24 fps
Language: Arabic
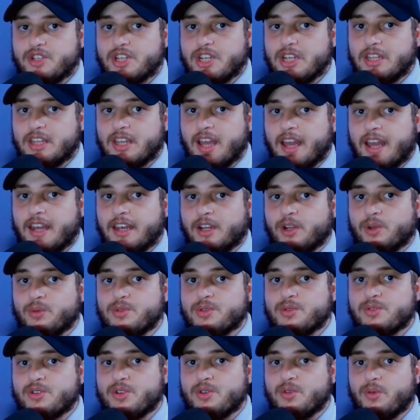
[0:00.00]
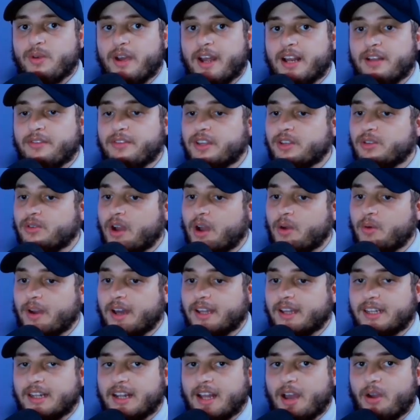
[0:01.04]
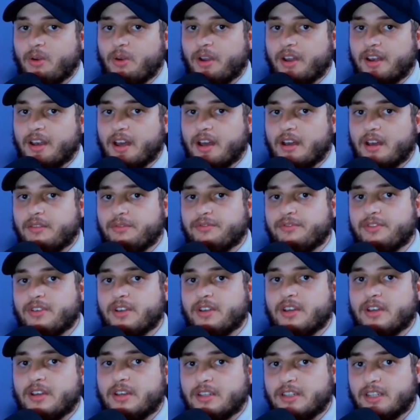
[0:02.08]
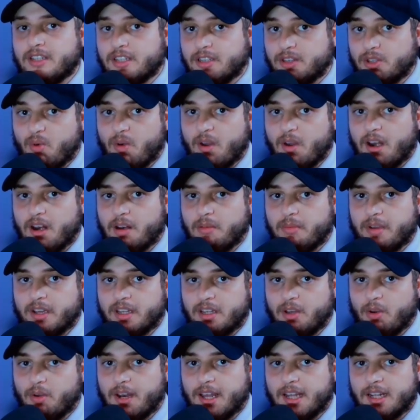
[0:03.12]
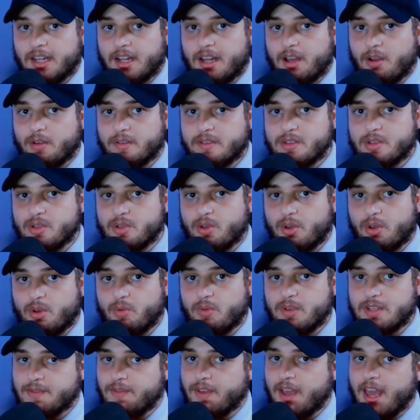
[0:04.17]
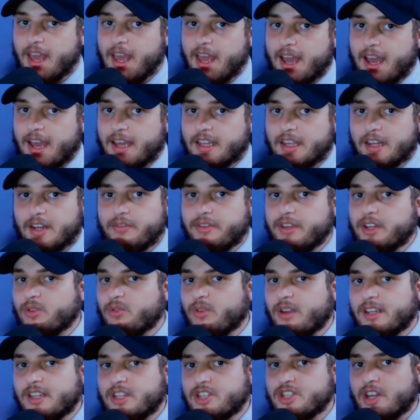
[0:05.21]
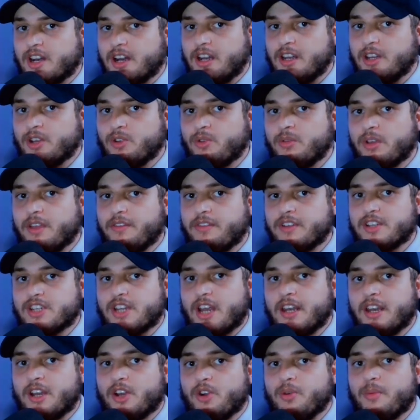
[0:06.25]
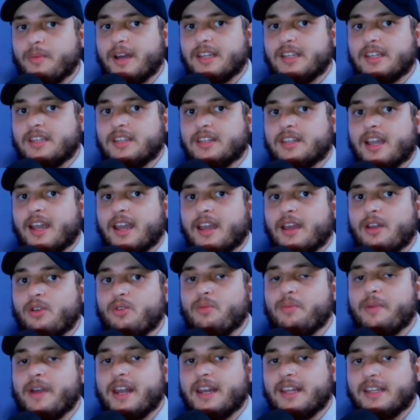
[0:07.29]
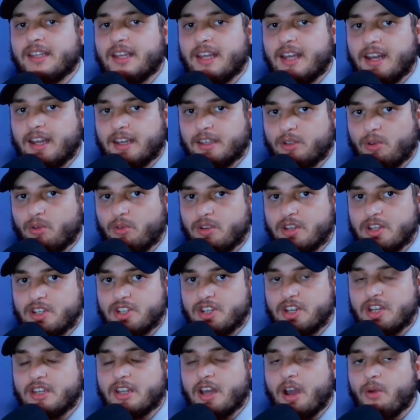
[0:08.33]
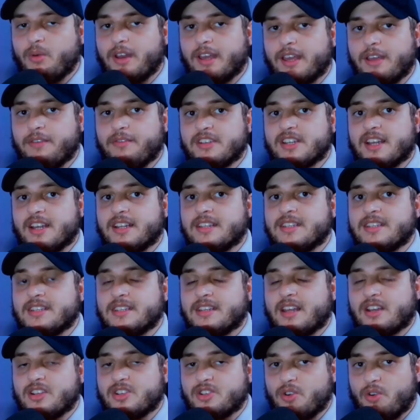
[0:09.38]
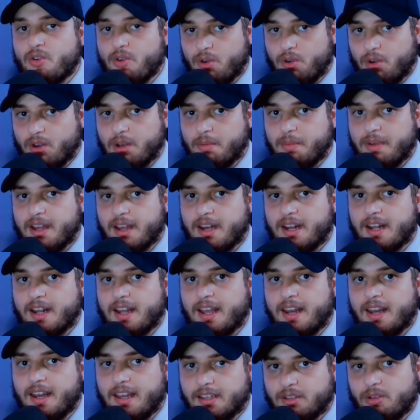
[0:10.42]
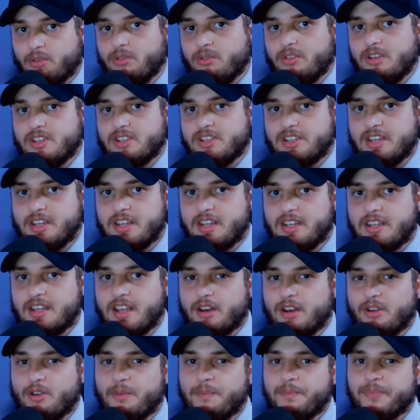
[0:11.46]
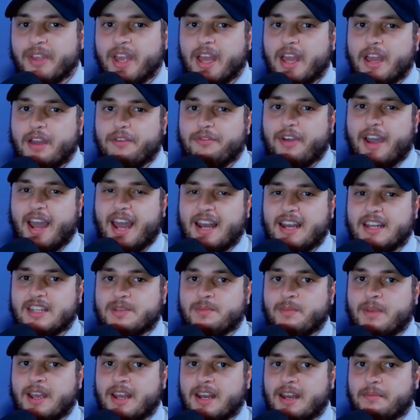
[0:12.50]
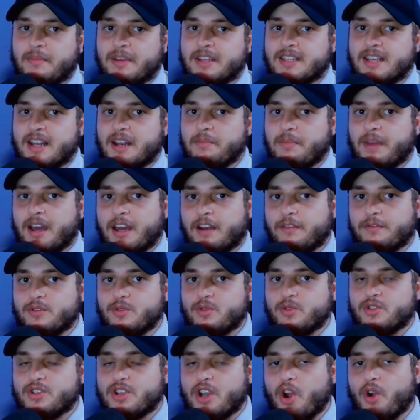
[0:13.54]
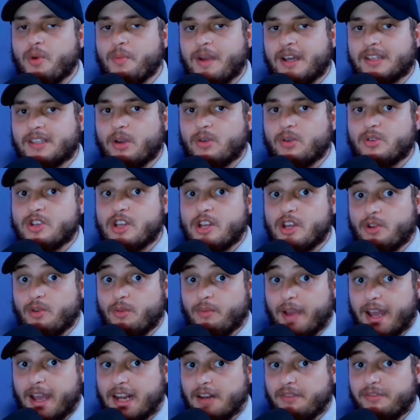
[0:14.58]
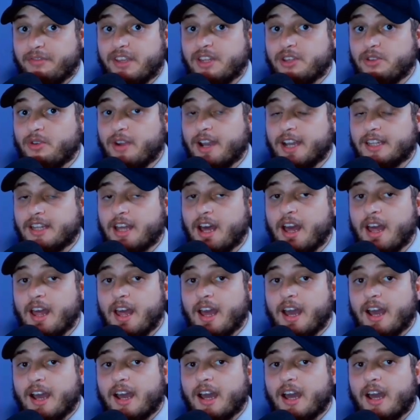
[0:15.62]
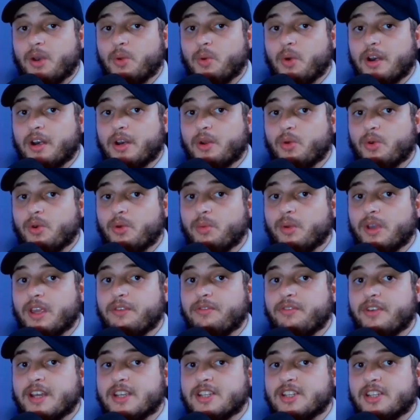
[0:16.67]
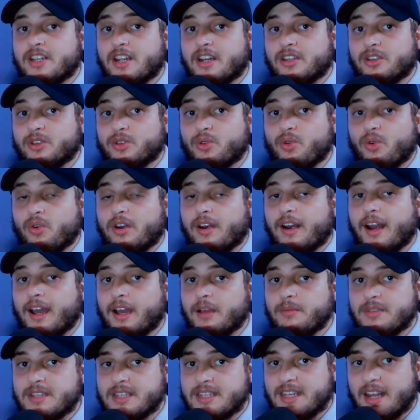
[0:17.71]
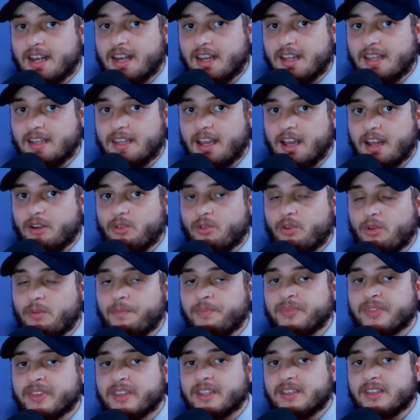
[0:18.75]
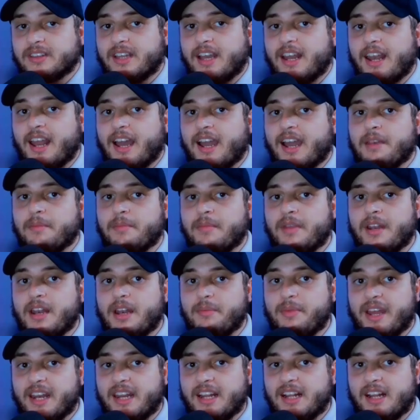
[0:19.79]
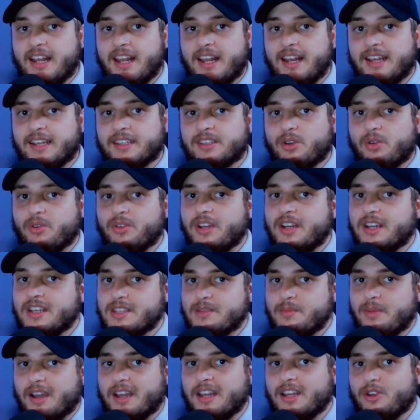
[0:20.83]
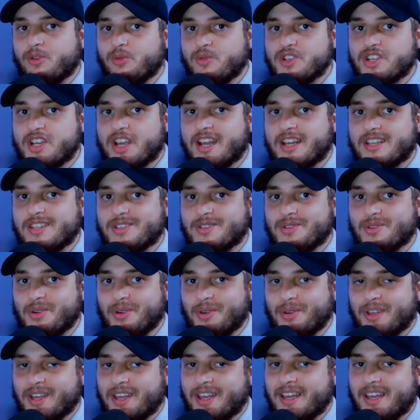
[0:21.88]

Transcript: بشده انكم تمشيو لواحد الفيديو ها هو غادي تلقاوه هنا في ديك الدواره البيضاء ولا غتلقاوه في صندوق الوصف هذاك الفيديو غادي يشرح لكم كيفاش انكم غادي تدخلوا بريد الكتروني جديد اولا كيفاش غتسترجعوا البريد الالكتروني الجديد ديالكم في حاله ما الا مثلا ما عرفتوش او ما عطاوش لكم هذا الفيديو هذا غنوريكم كيفاش تردوا الرقم السري ديالكم انطلاقا من البريد الالكتروني اللي سبق لكم شخصتوه